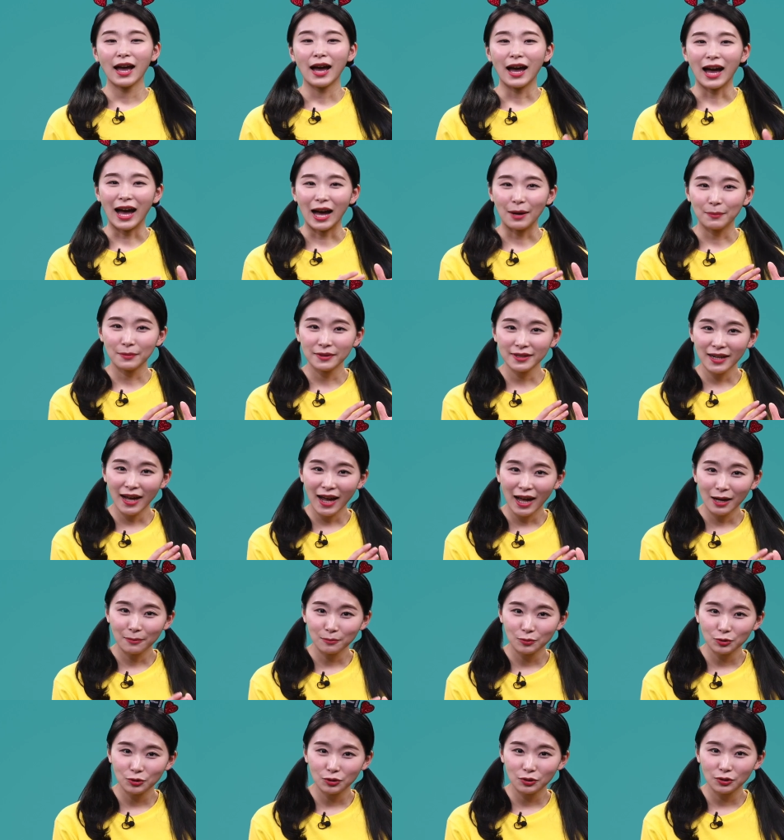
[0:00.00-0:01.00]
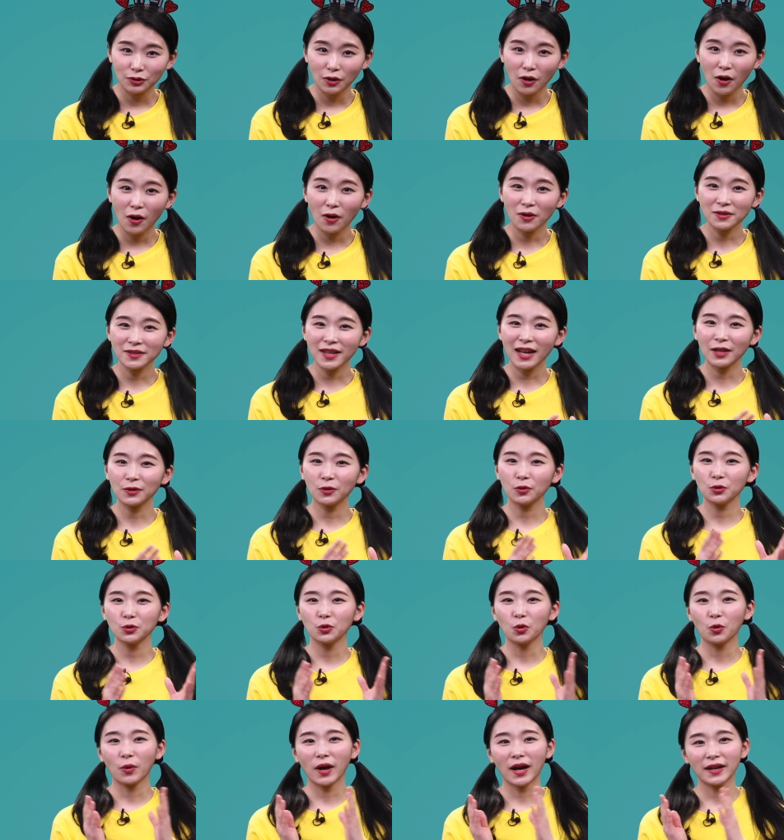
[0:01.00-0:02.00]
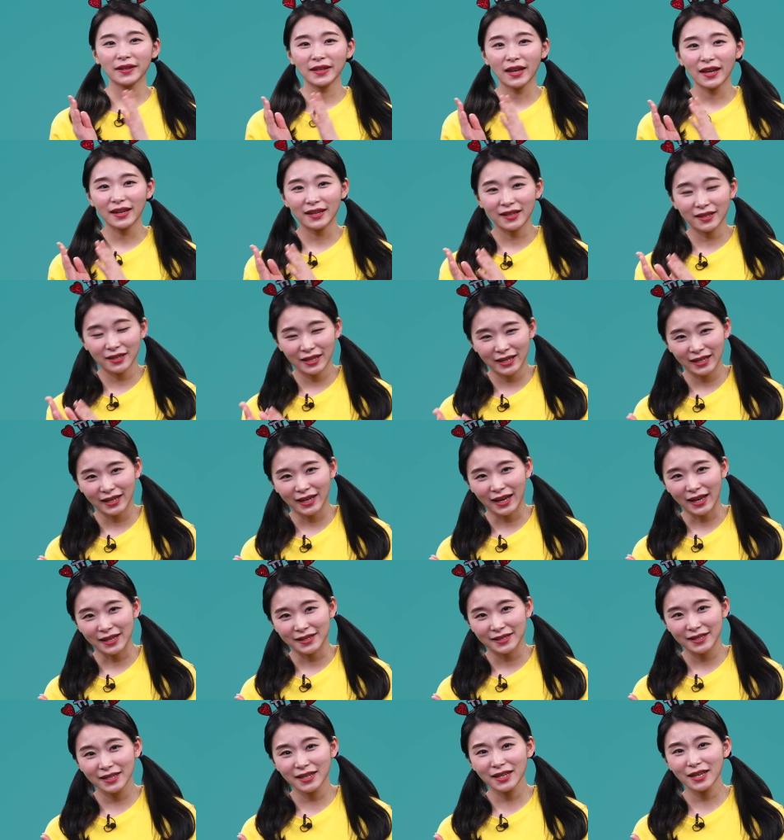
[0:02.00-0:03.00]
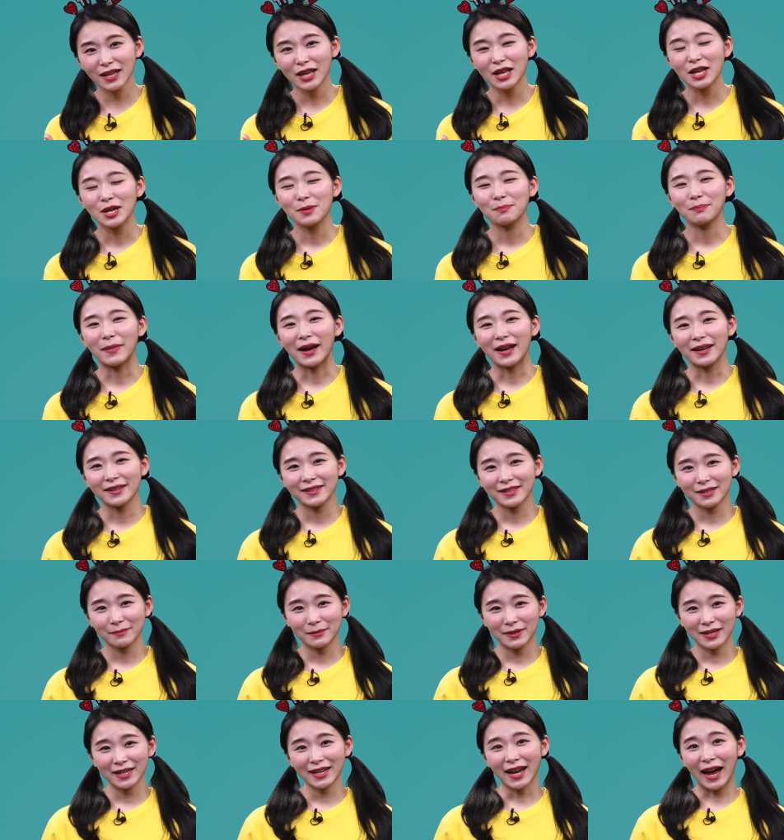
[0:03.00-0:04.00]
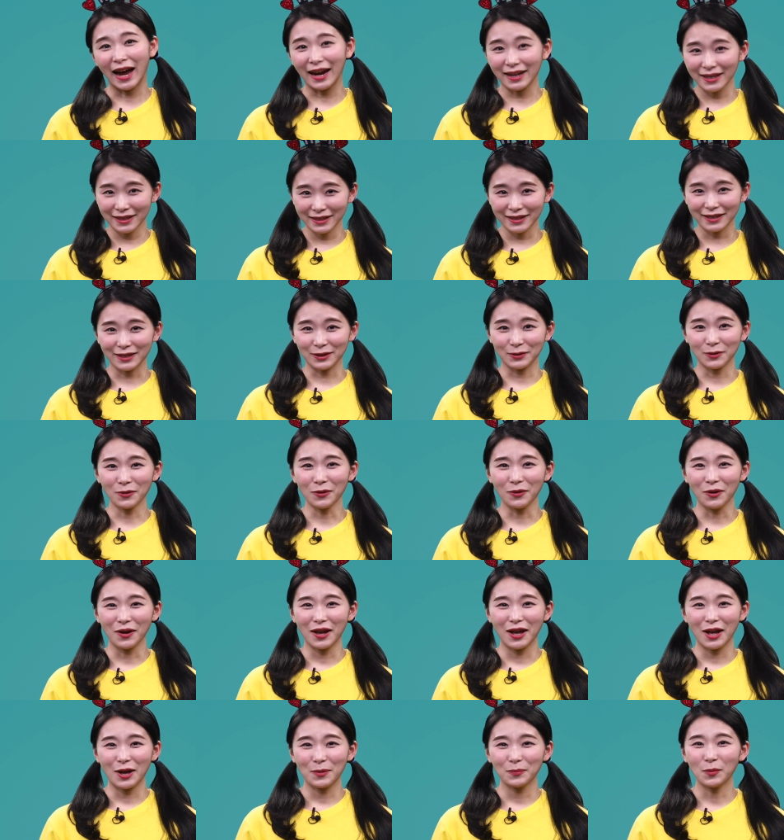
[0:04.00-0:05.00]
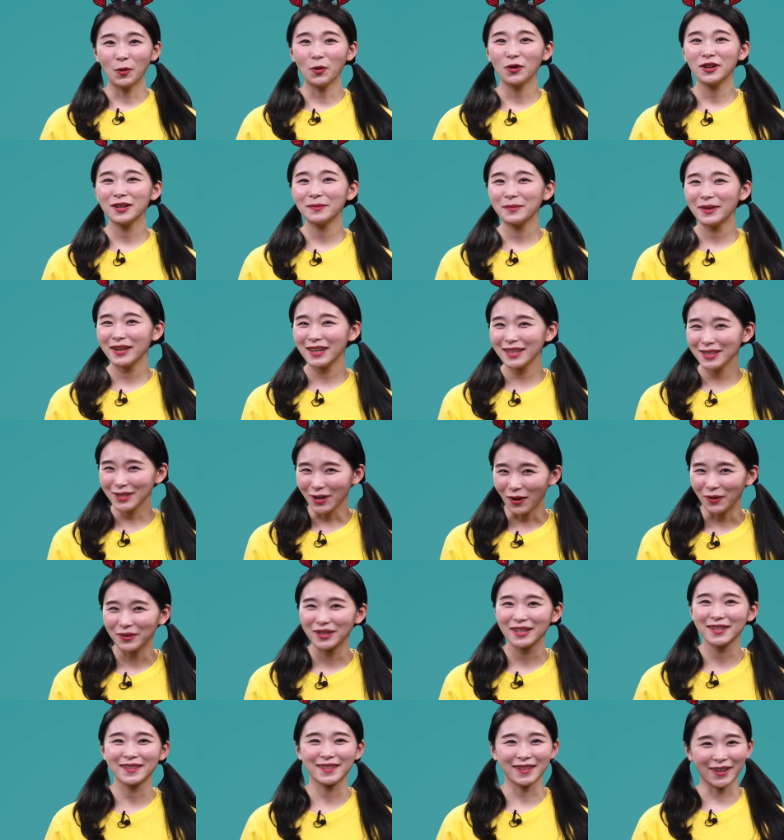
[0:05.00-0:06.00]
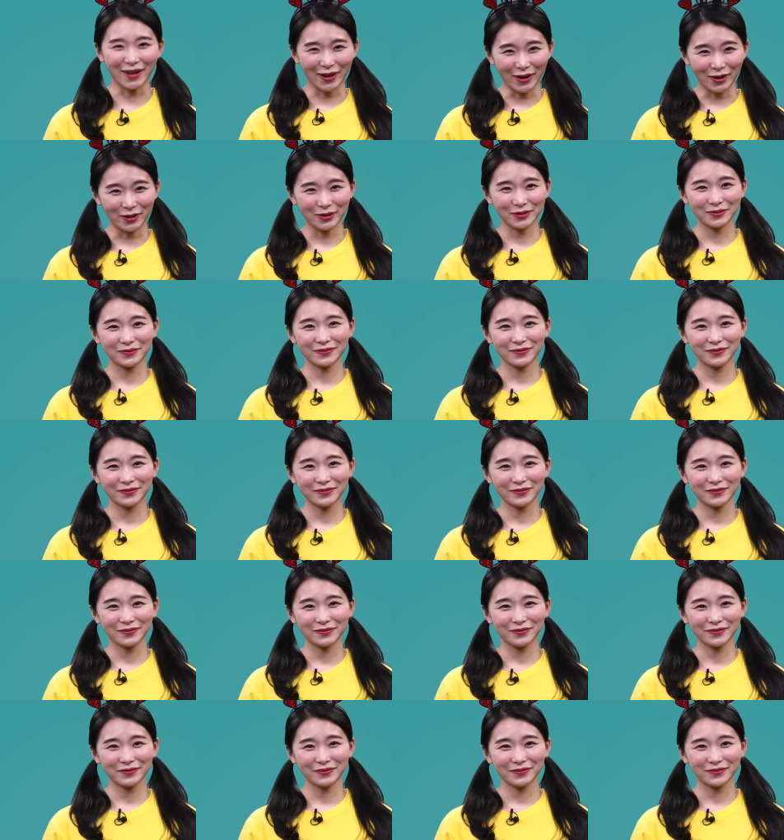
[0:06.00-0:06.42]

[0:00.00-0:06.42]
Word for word: 아브라함부터 사도 요한에 이르기까지 말씀을 가리키고 복음을 전했어요.